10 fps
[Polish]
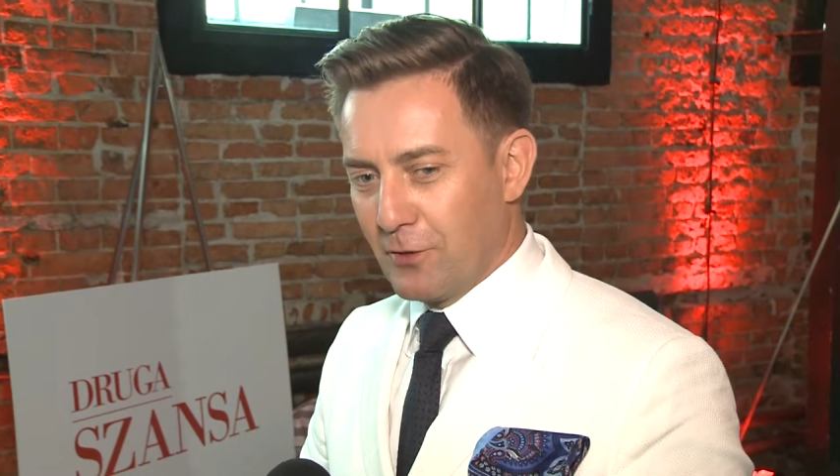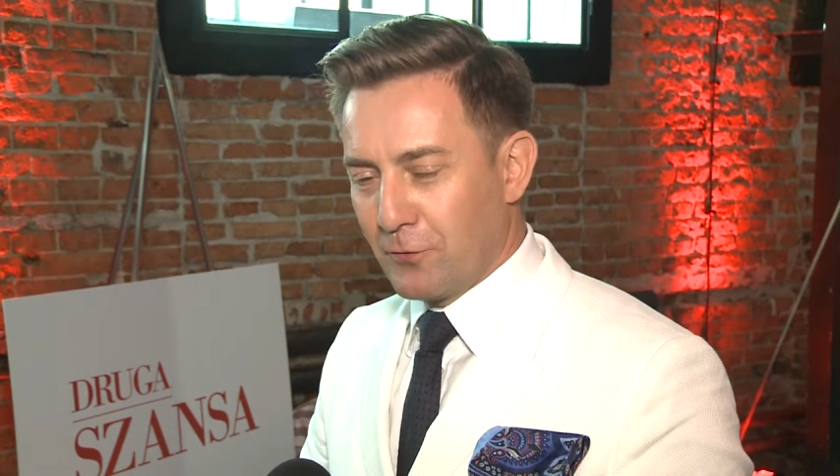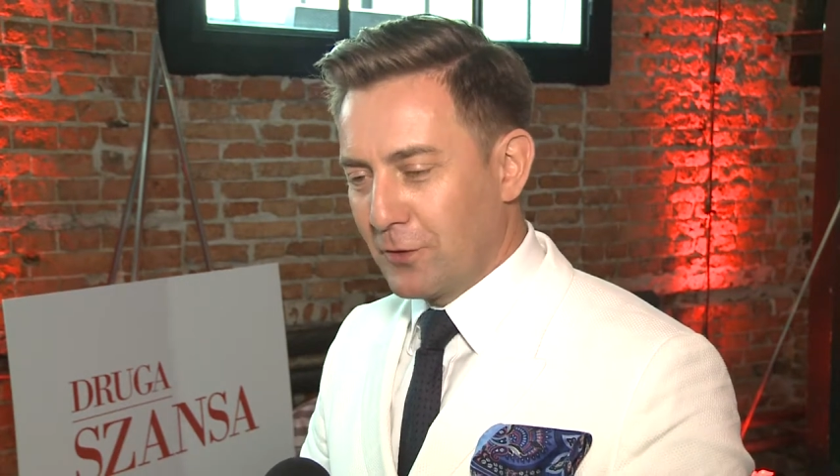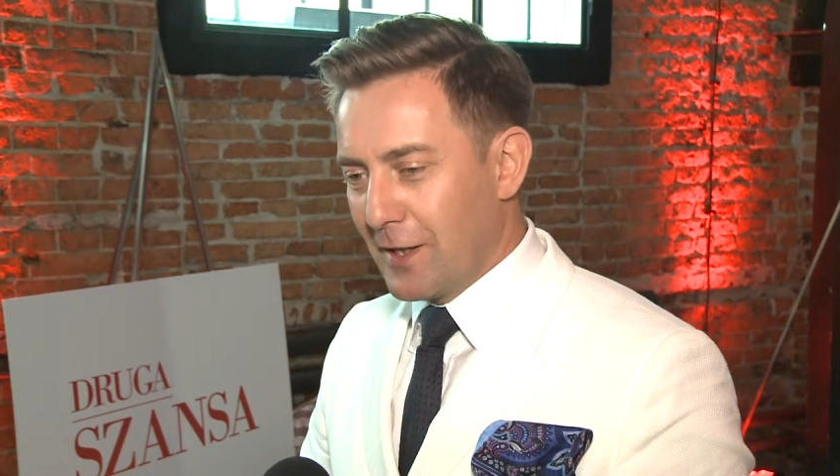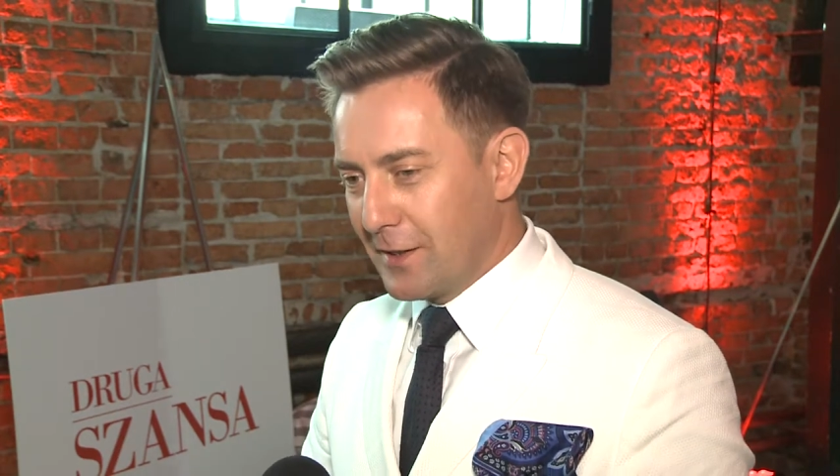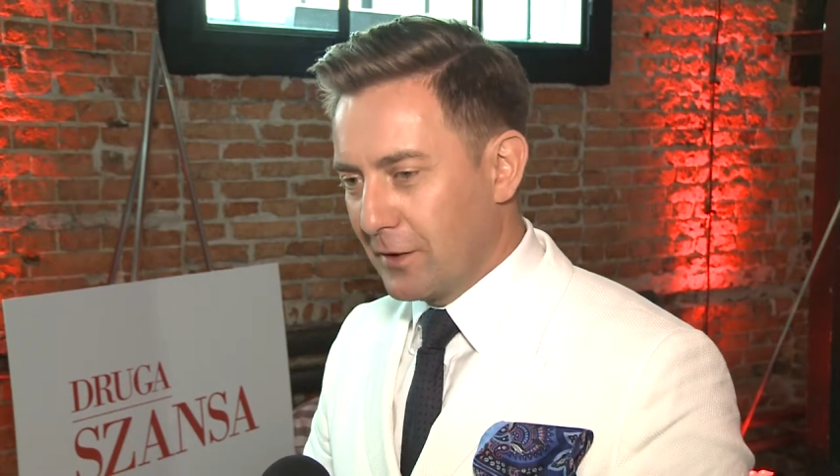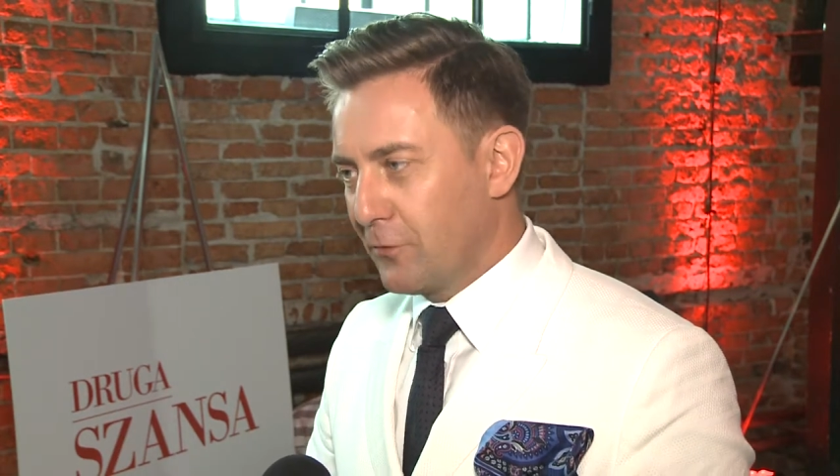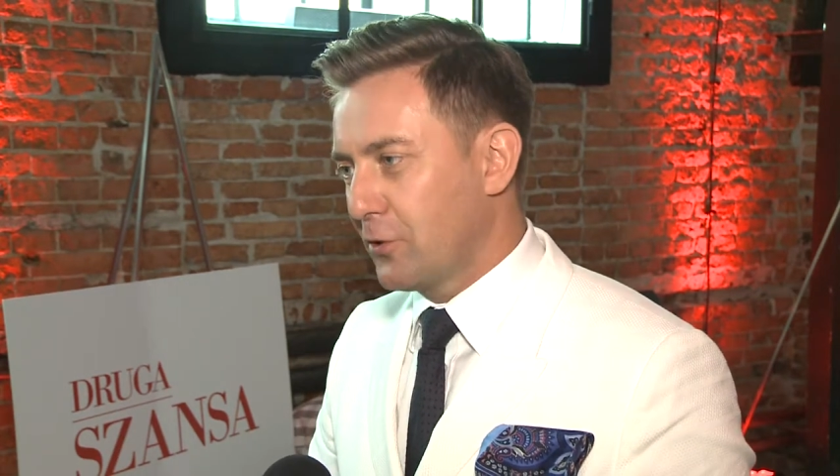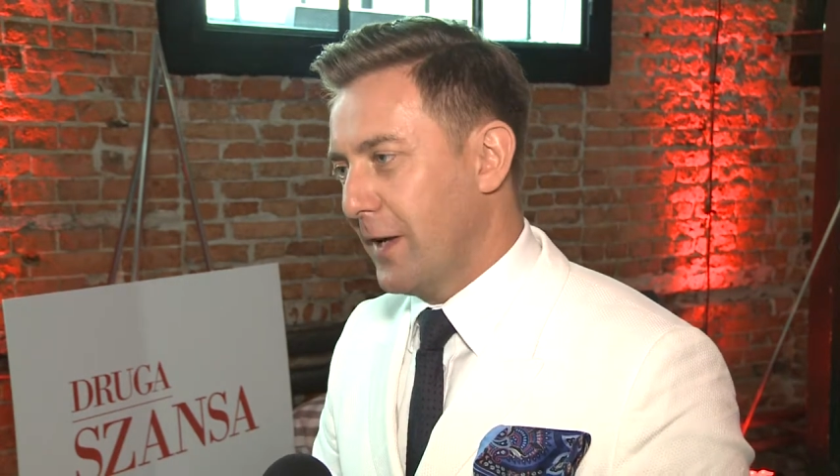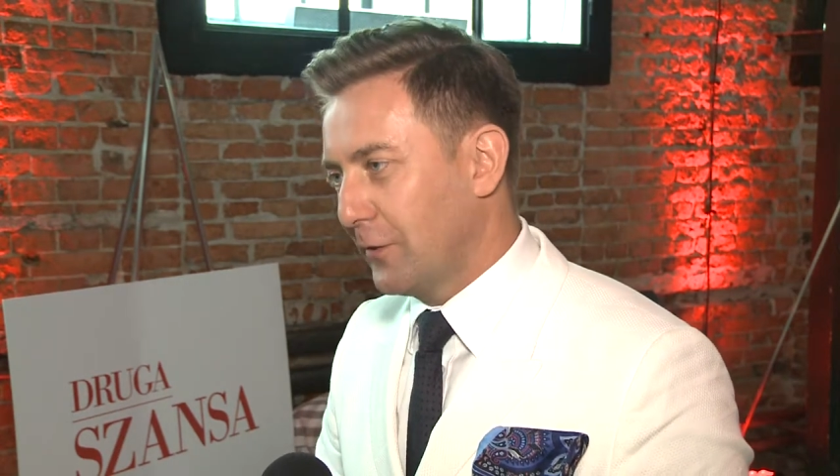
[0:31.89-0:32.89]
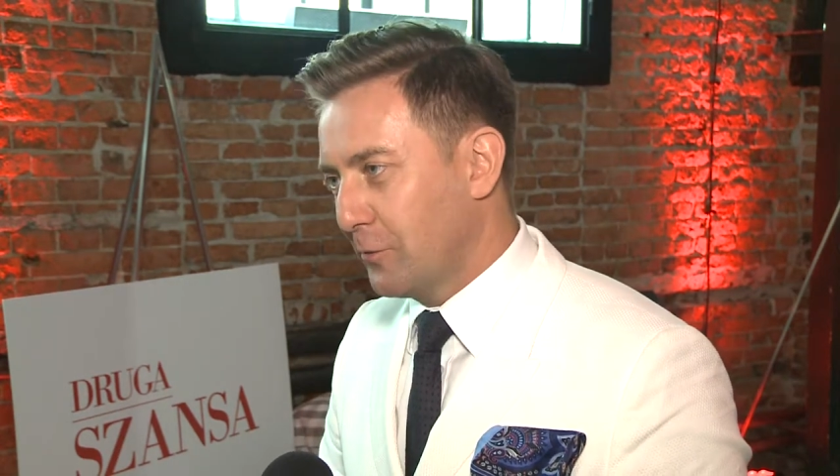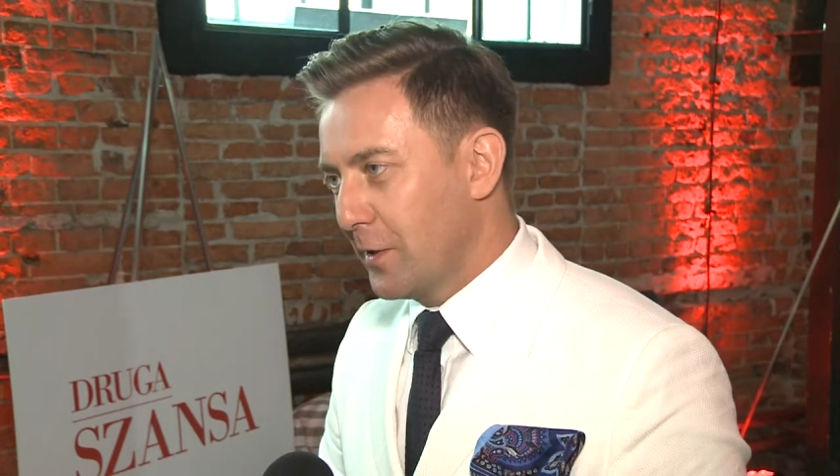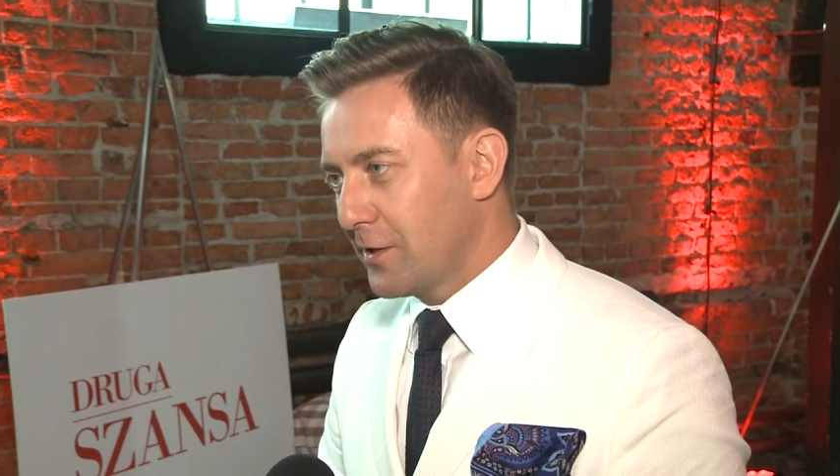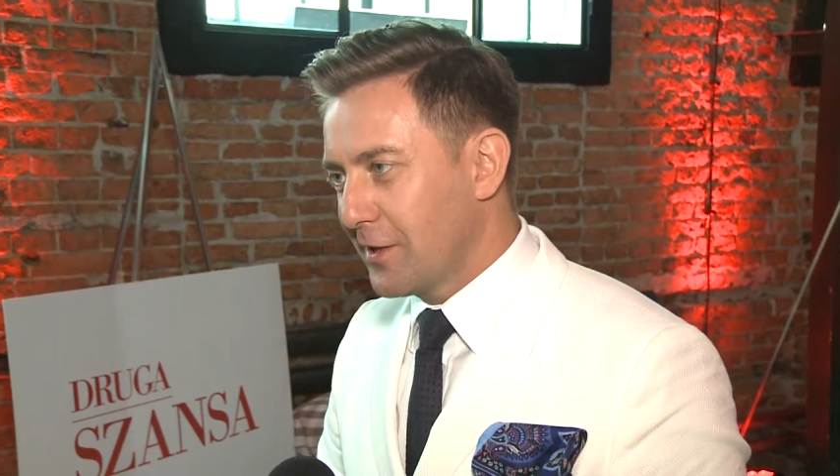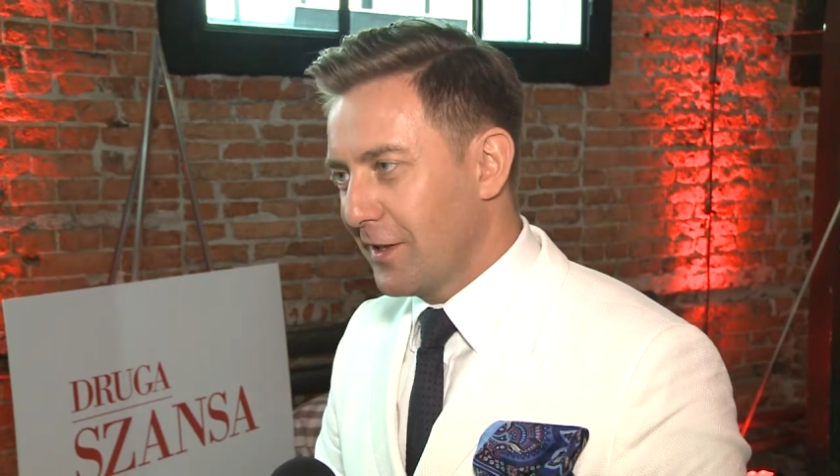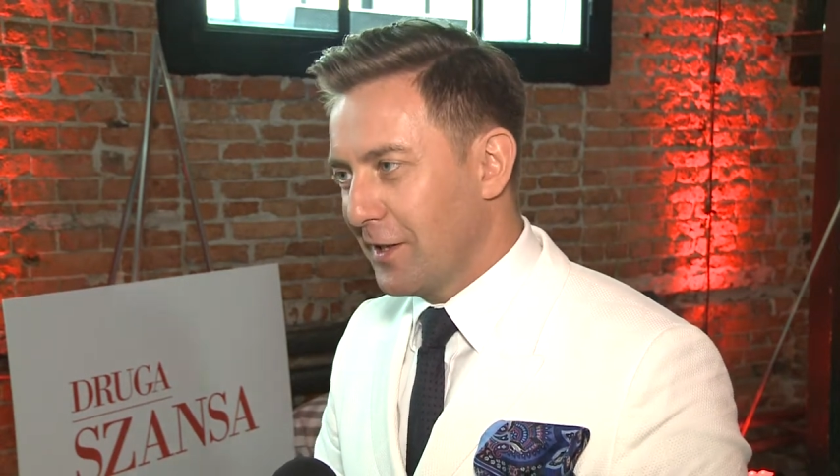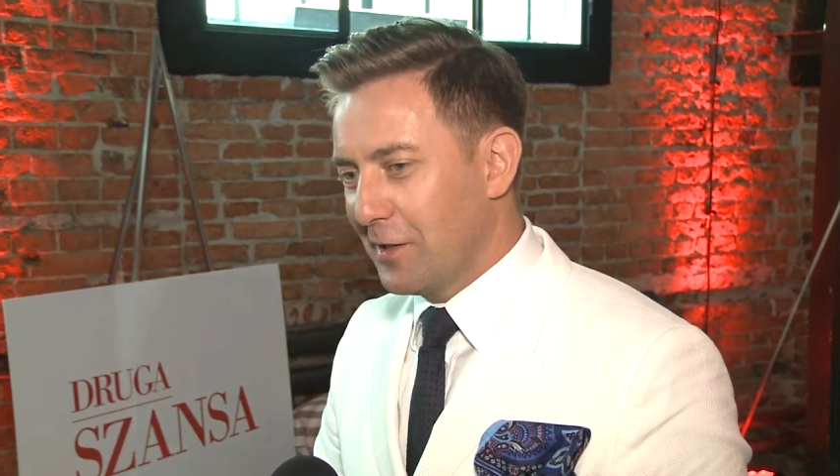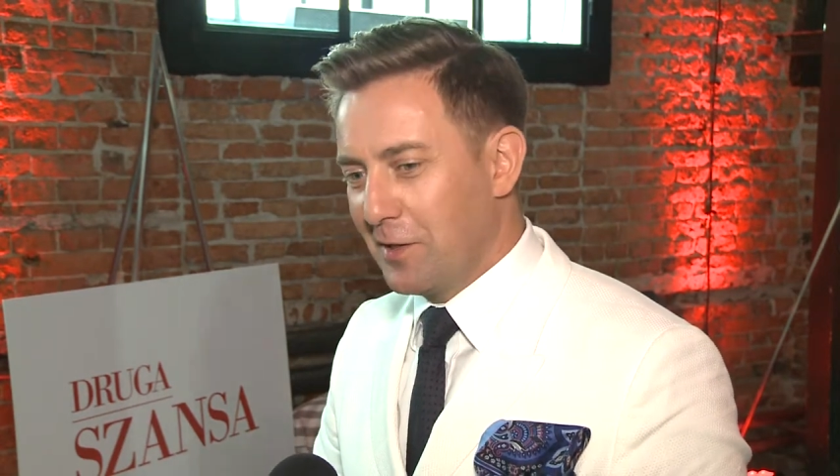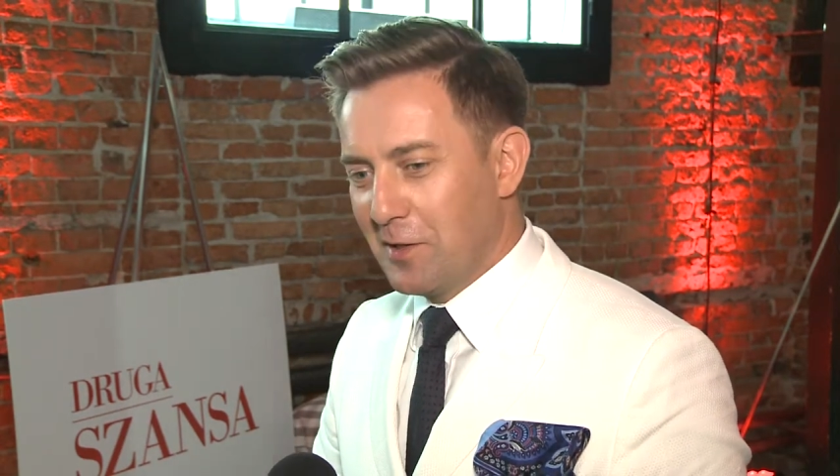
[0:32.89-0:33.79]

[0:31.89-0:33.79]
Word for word: konfrontacja tych dwóch światów będzie, e,